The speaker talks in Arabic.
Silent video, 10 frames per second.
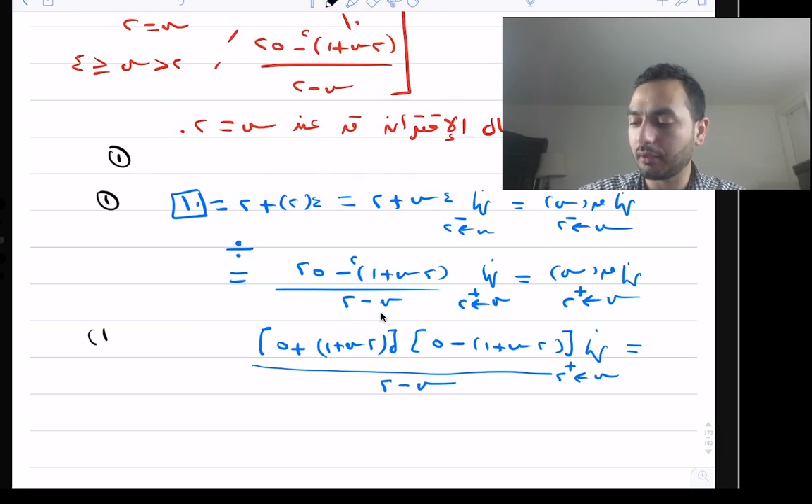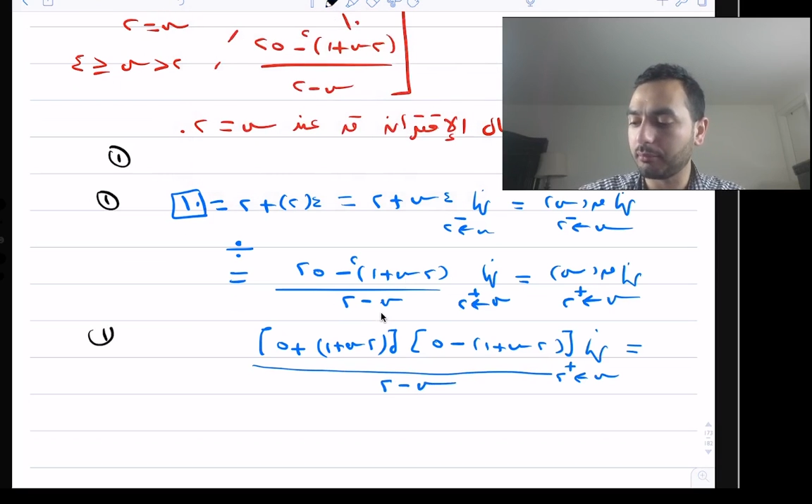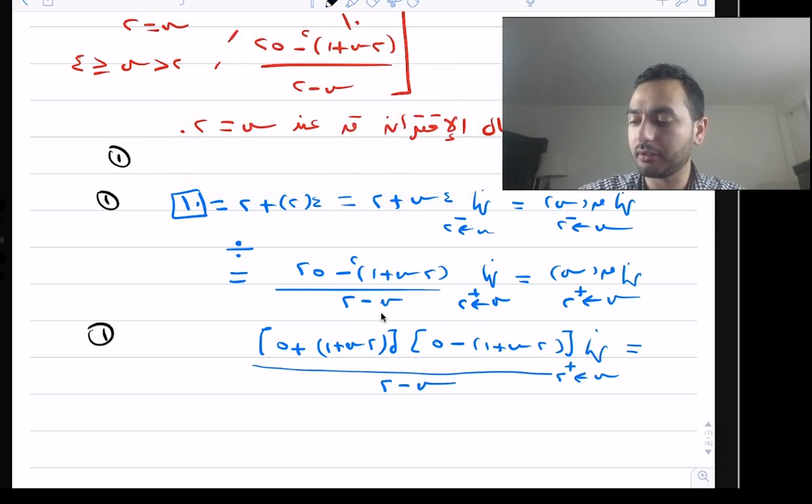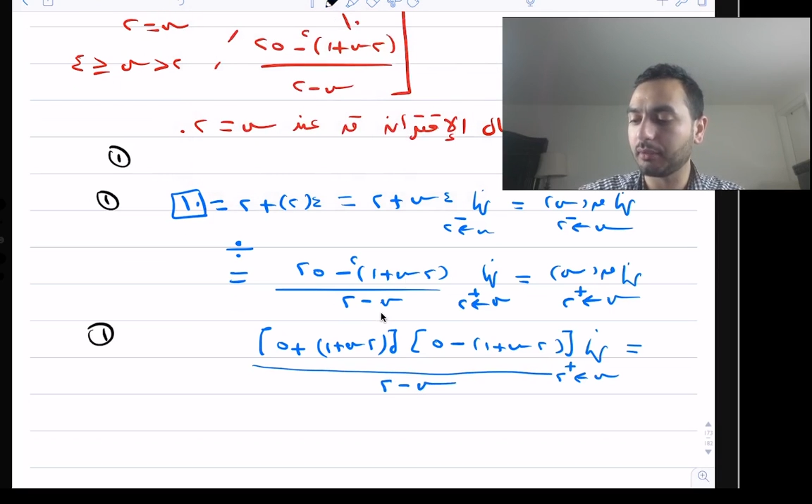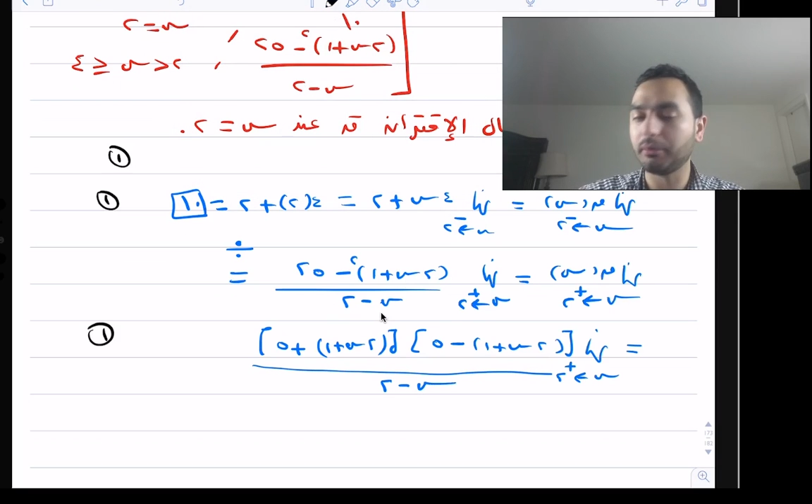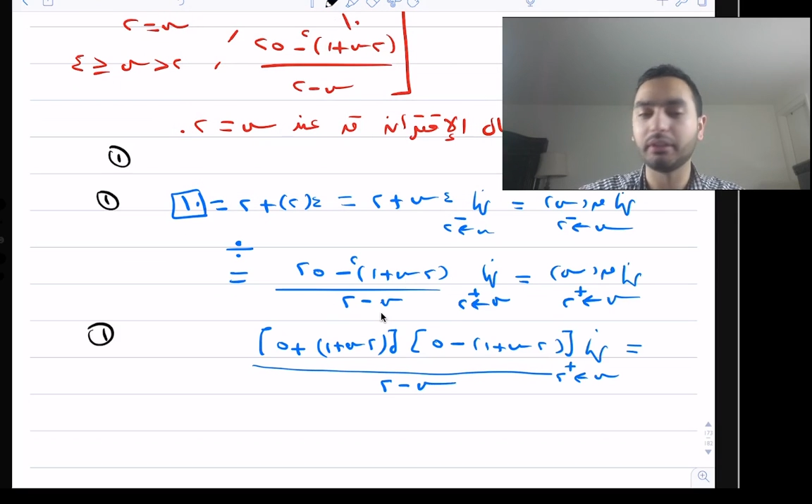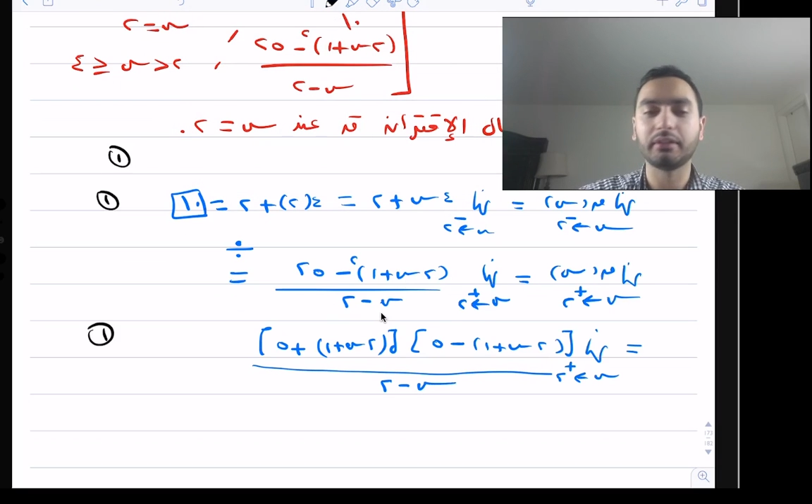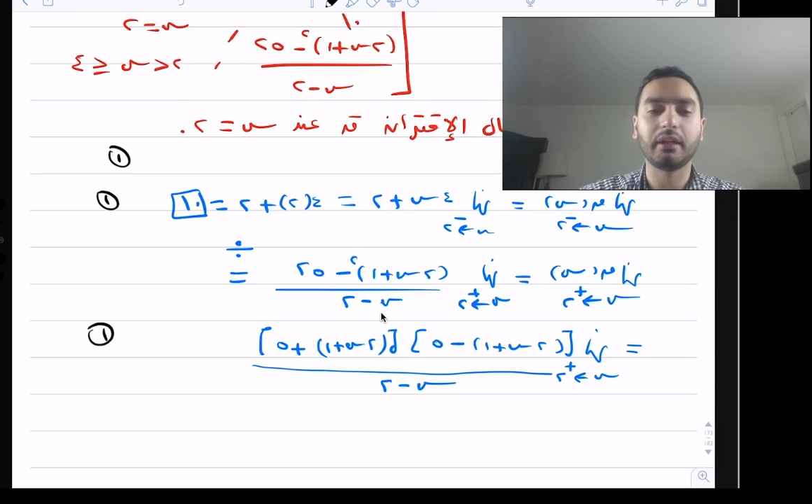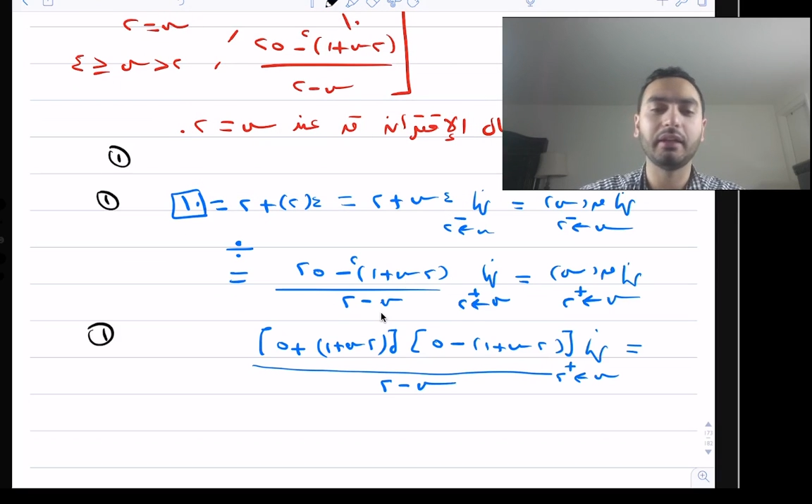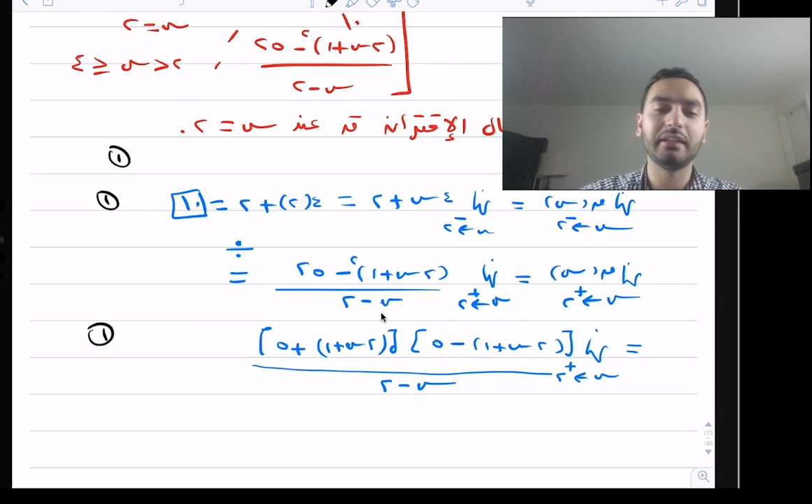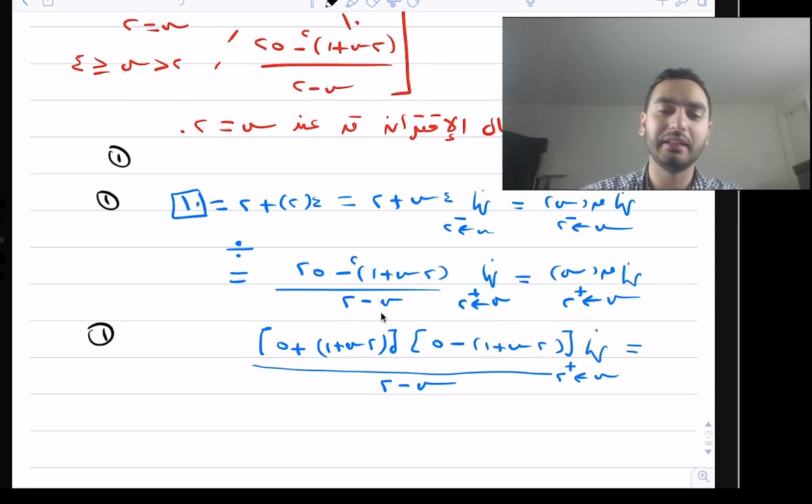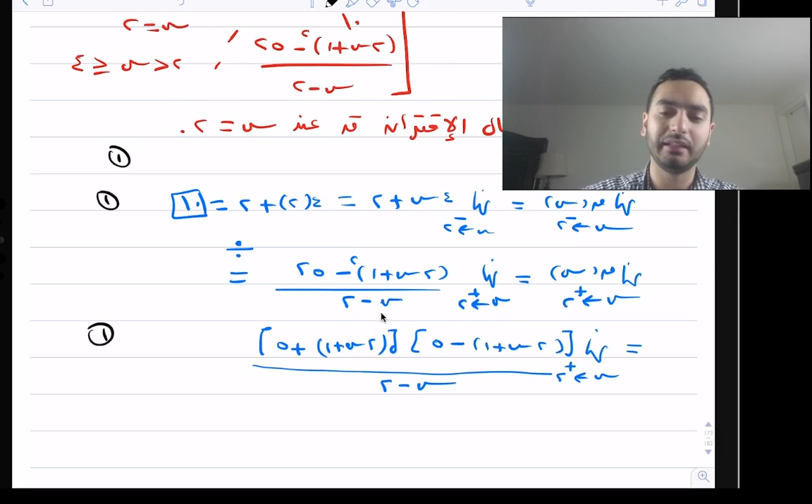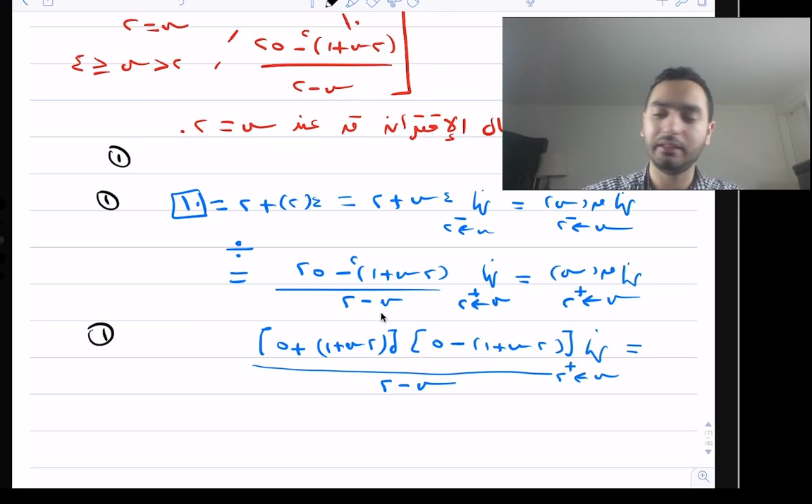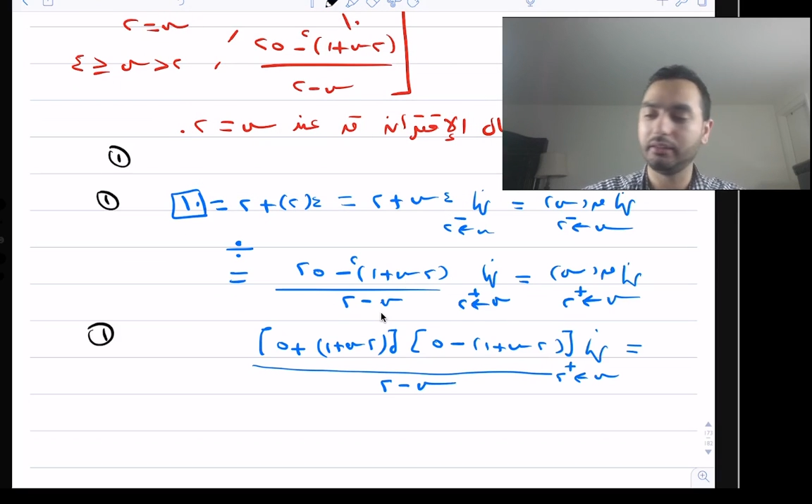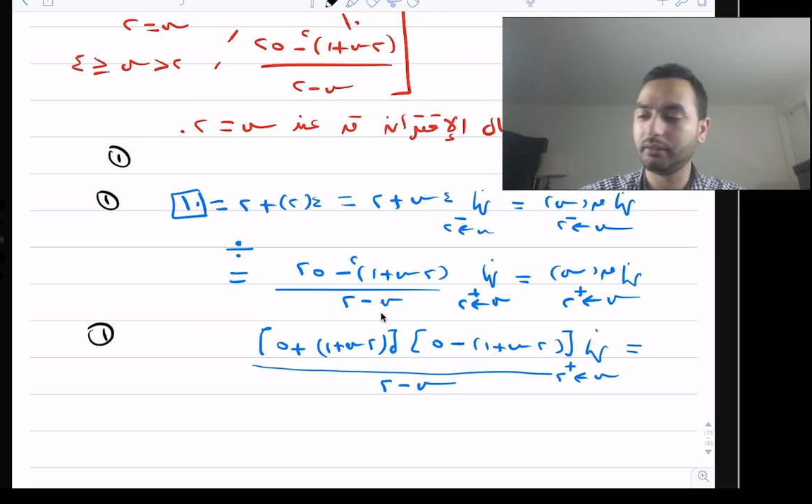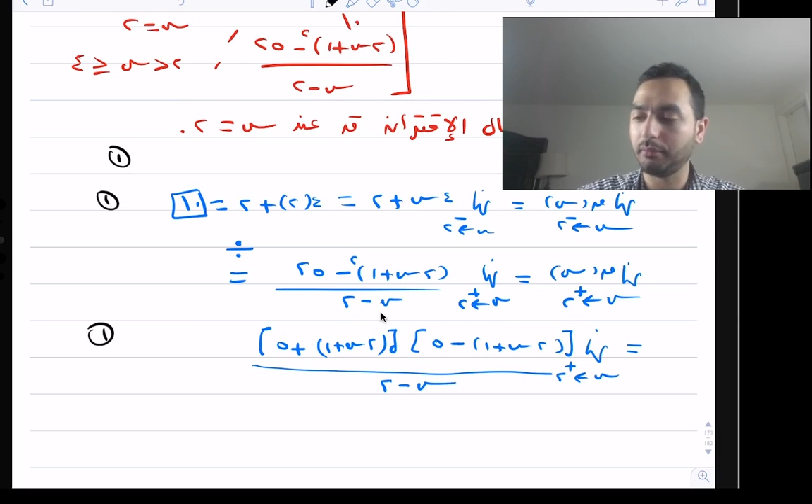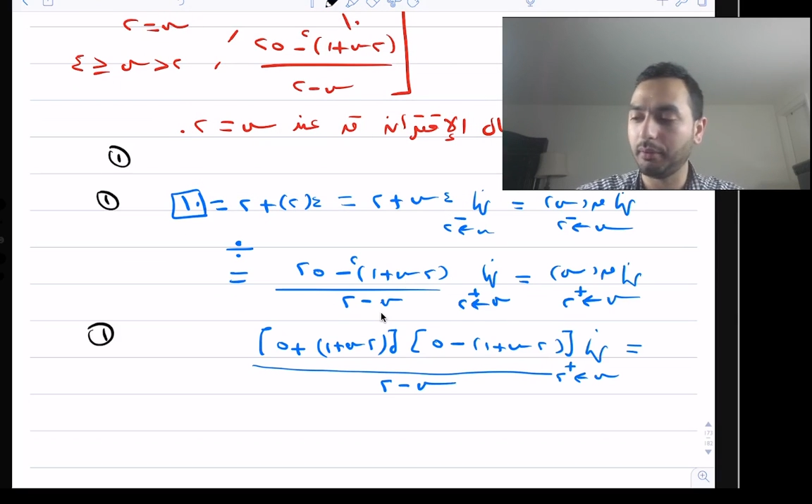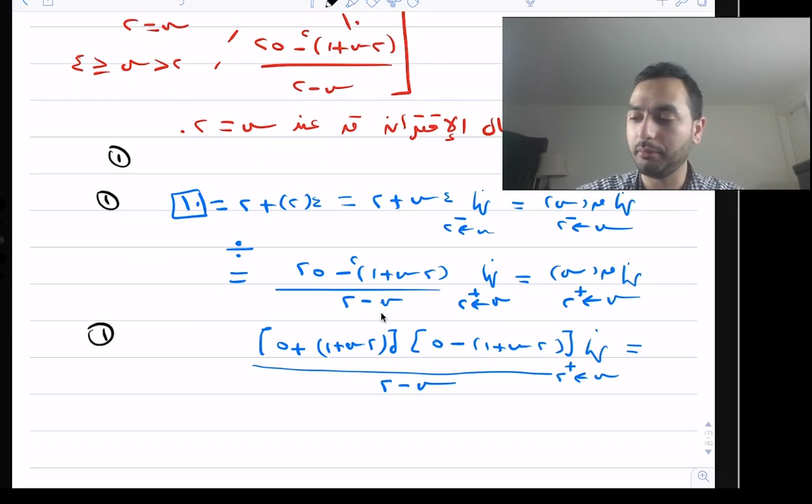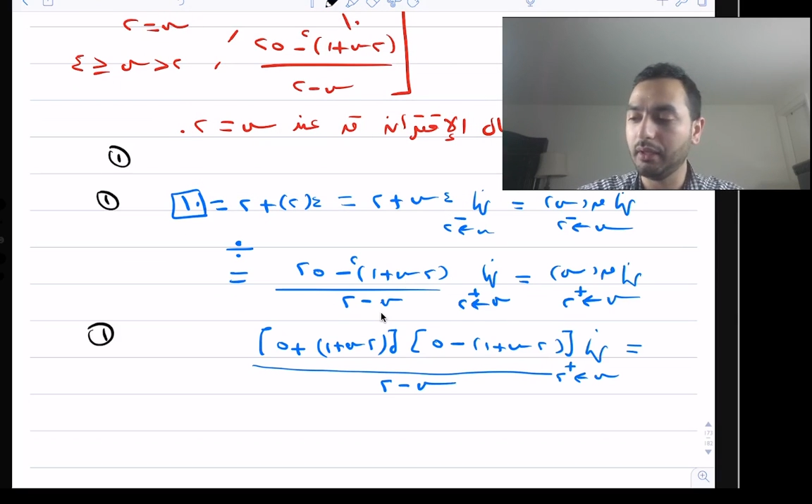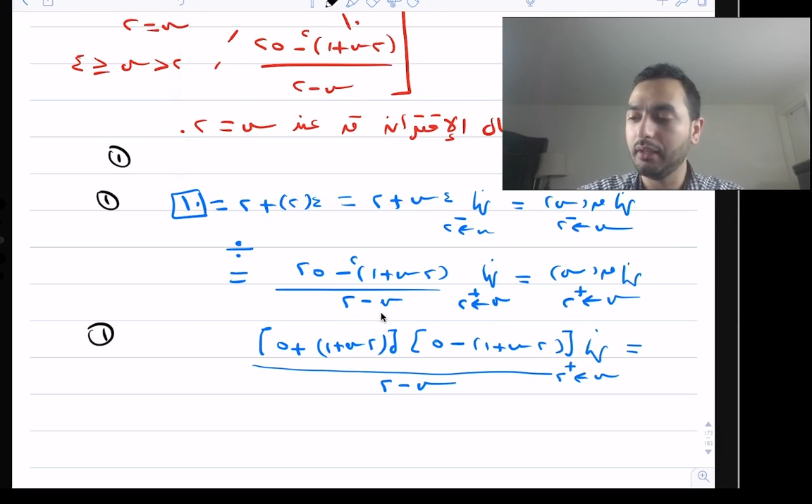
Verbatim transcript: عملت عملية تحليل تمام